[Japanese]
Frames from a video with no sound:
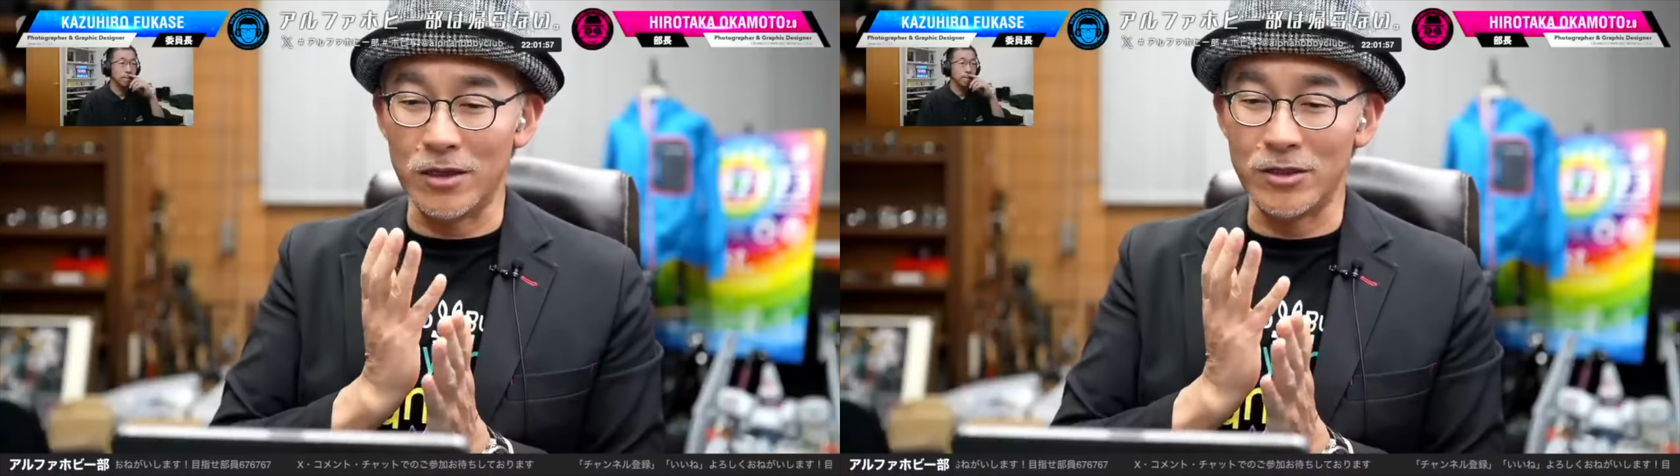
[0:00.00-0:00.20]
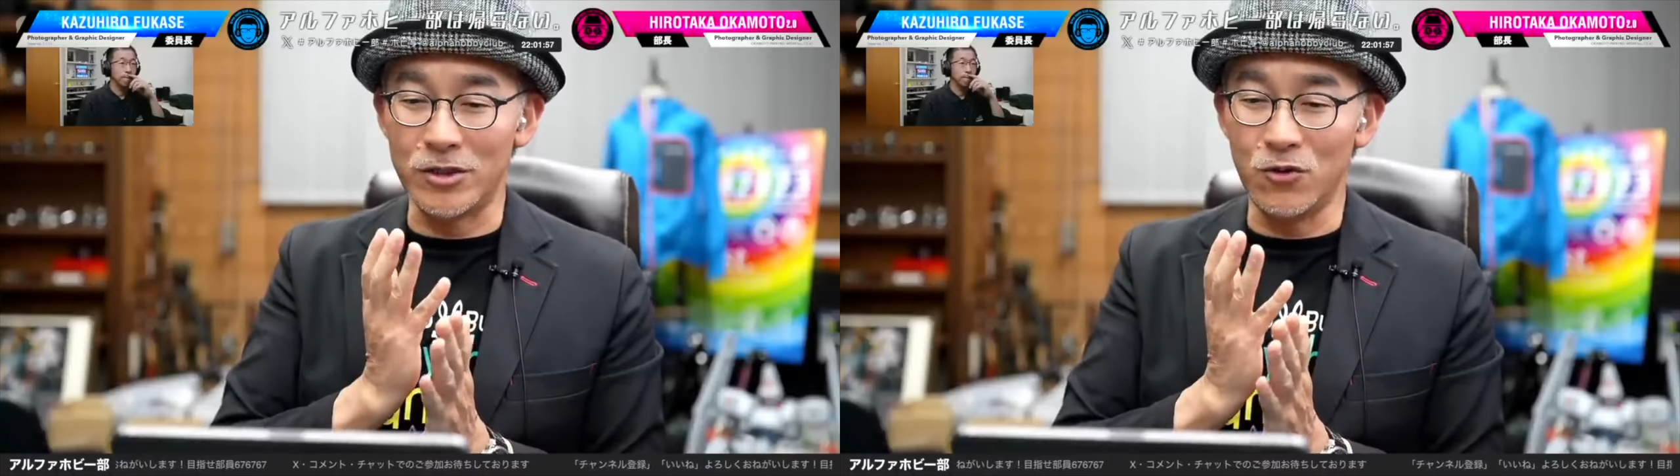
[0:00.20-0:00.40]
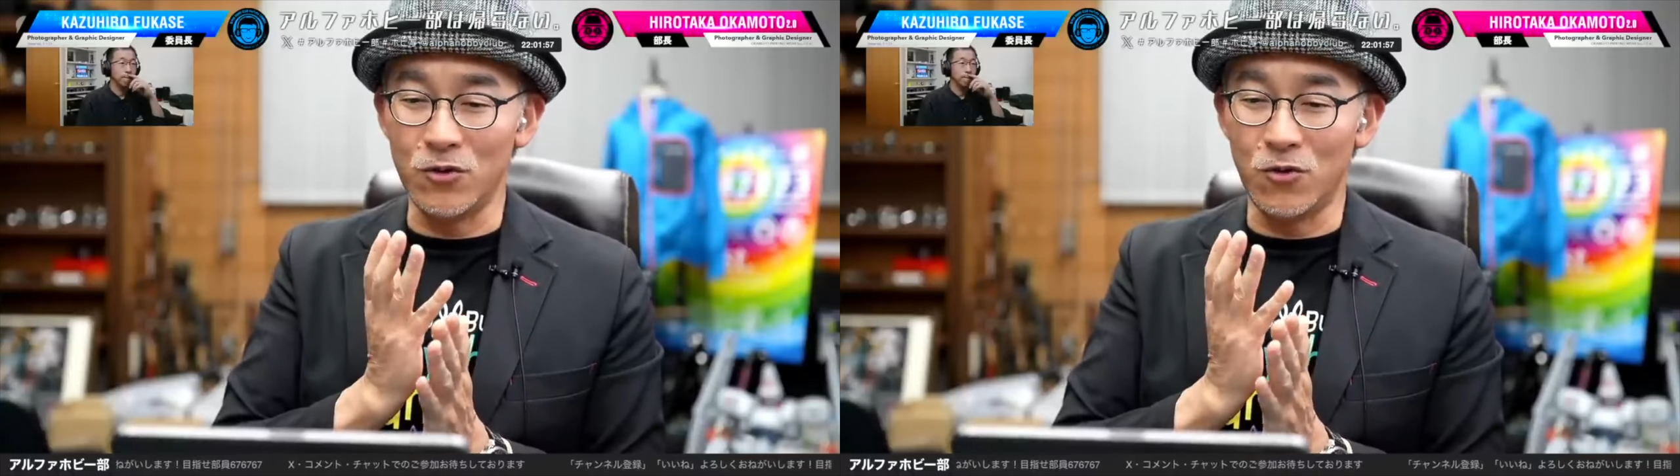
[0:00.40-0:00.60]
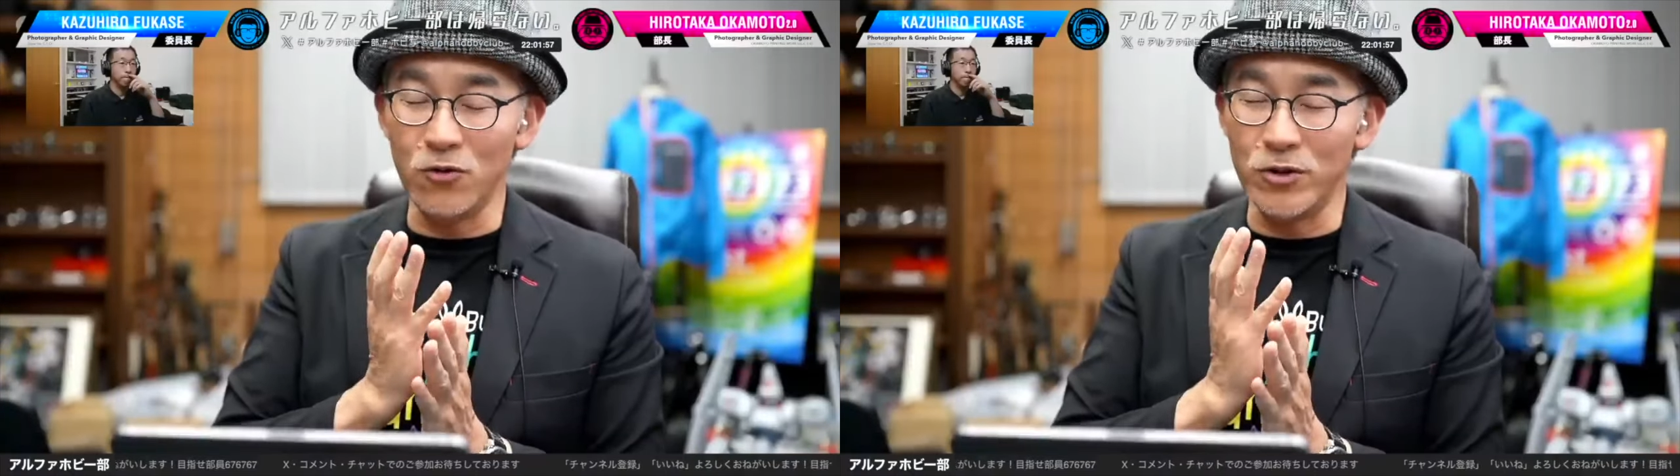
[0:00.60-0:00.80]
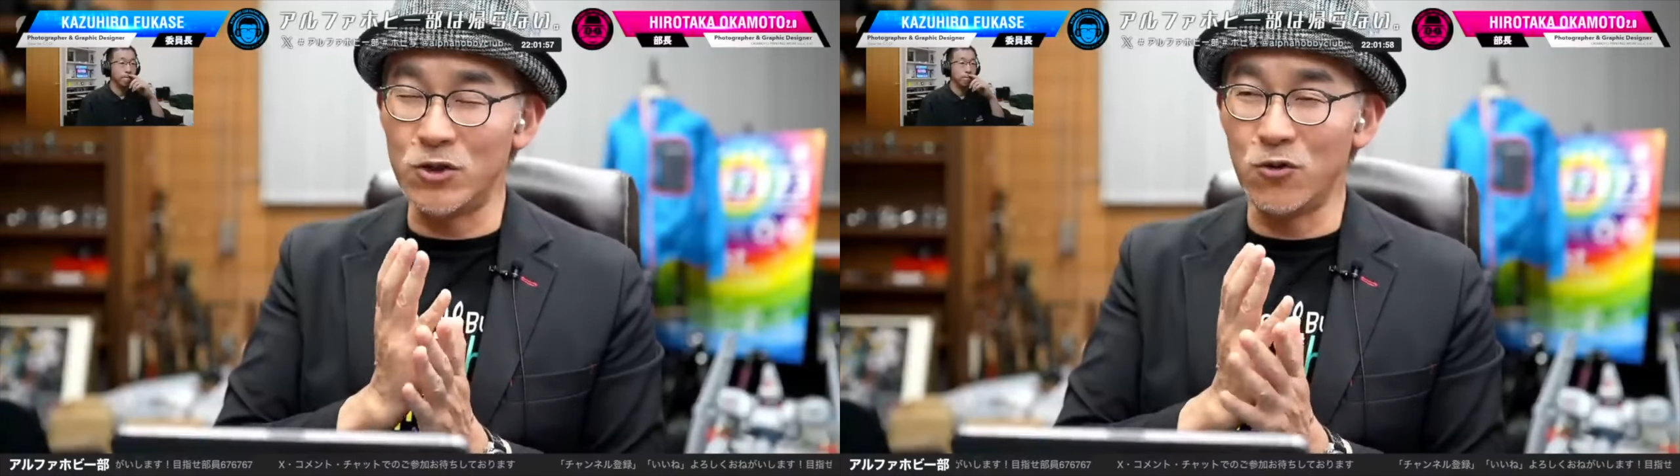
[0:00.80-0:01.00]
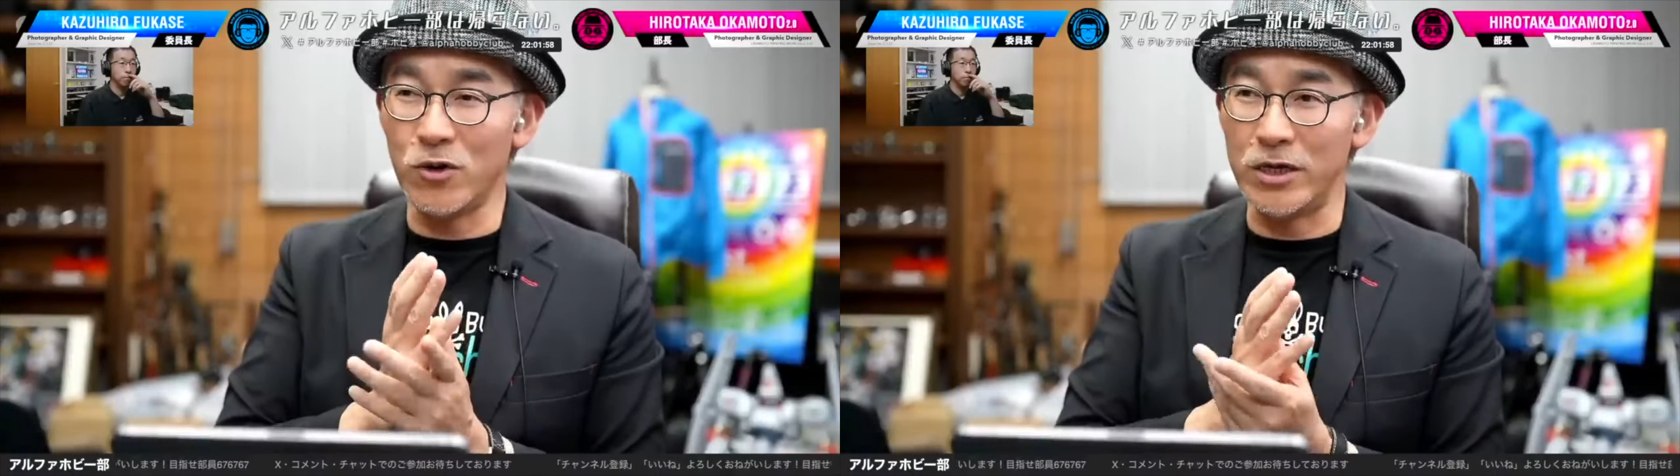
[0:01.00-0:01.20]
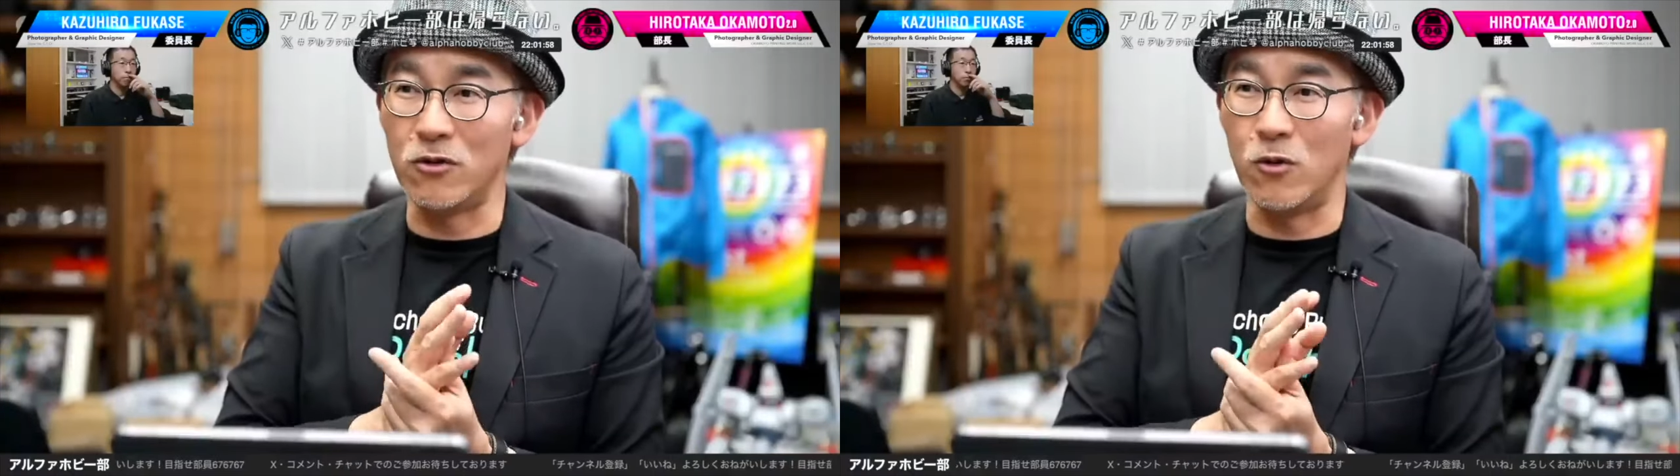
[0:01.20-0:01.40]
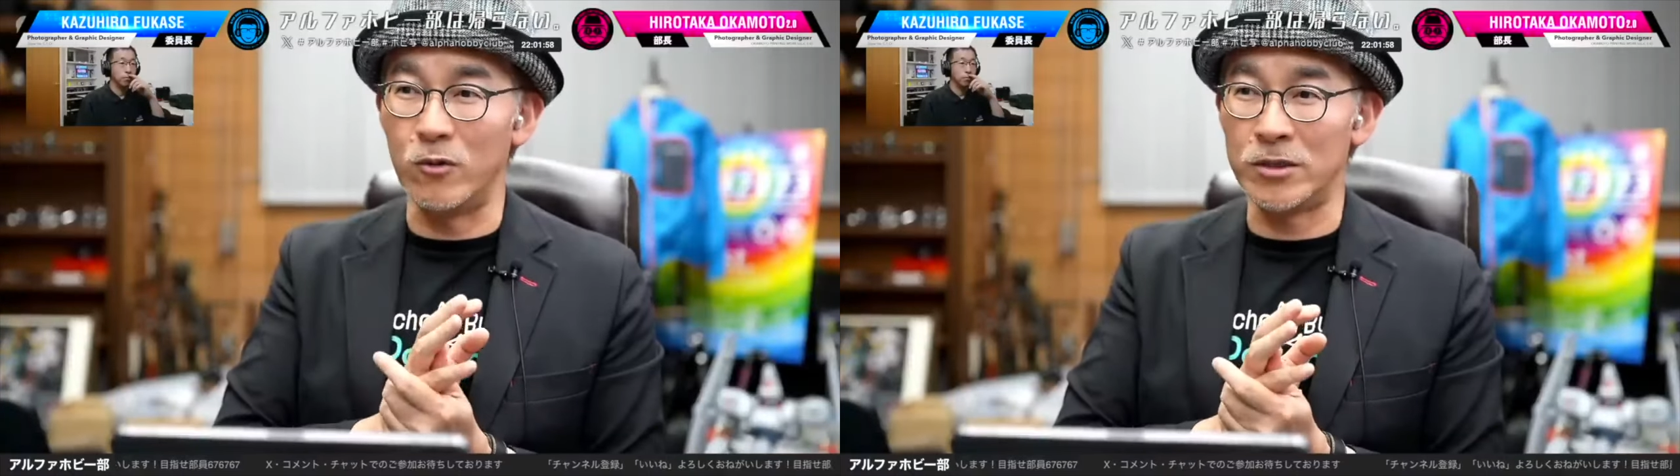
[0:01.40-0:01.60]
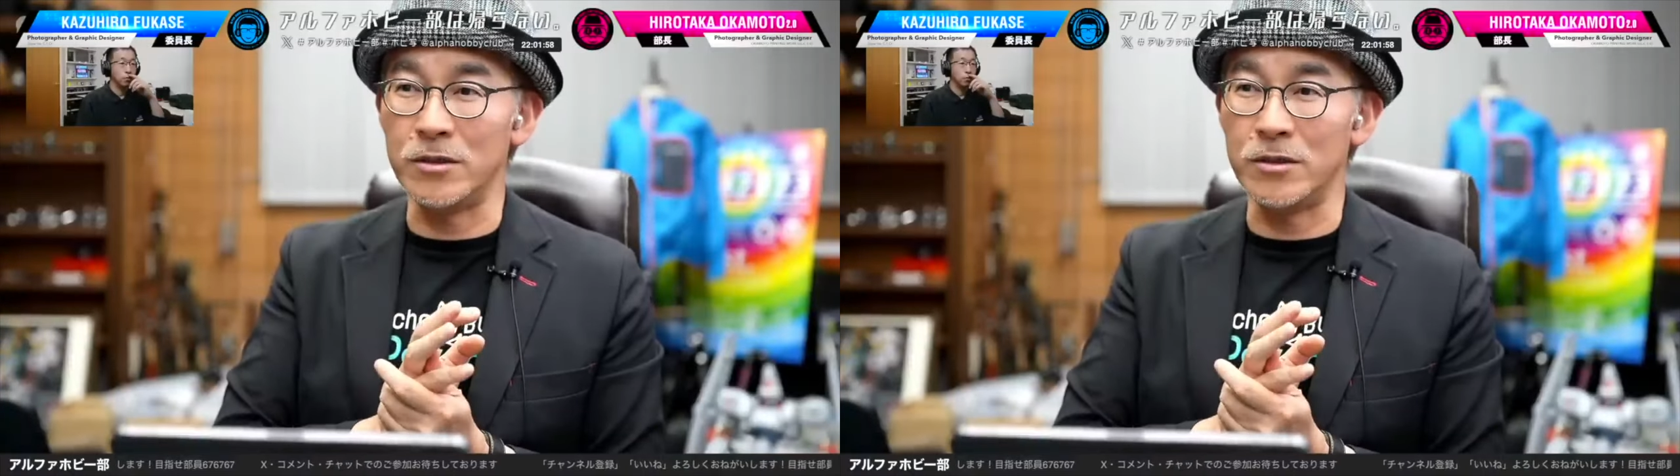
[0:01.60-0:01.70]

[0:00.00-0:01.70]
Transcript: すごく印象がいいと思います。